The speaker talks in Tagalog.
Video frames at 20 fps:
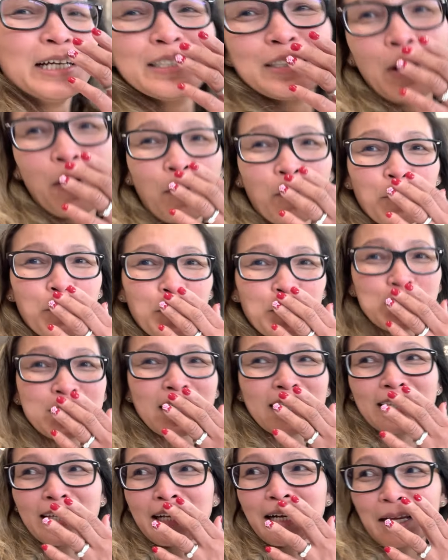
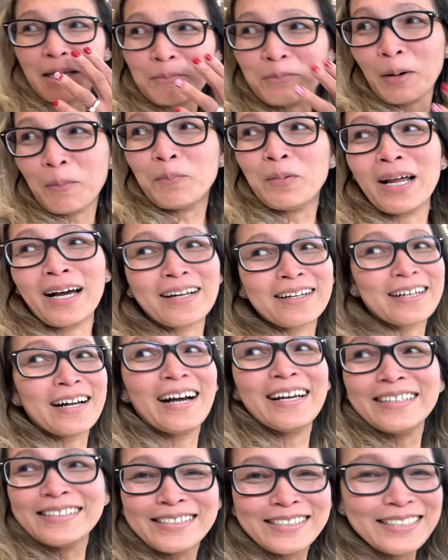Nauubusan na ng iba vlog,
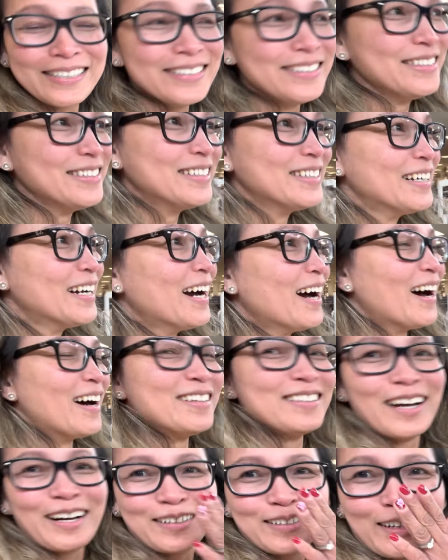guys.
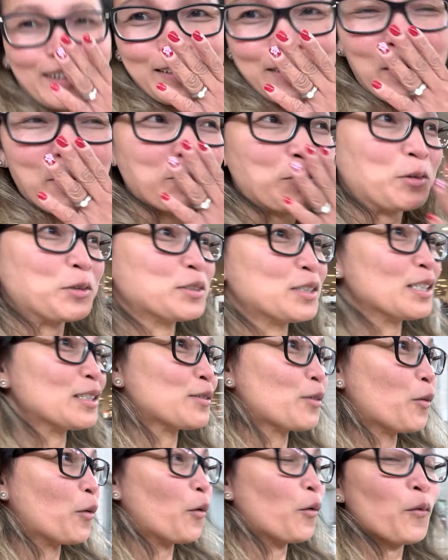Ala, ang laki ng boses
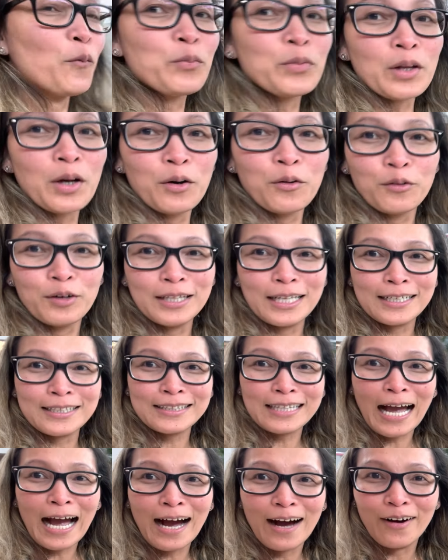ko, oh. Walang
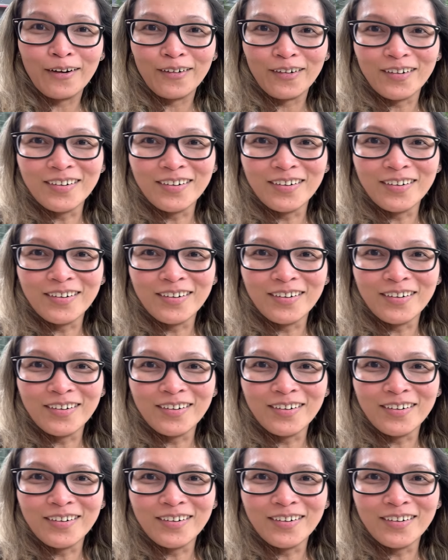tao.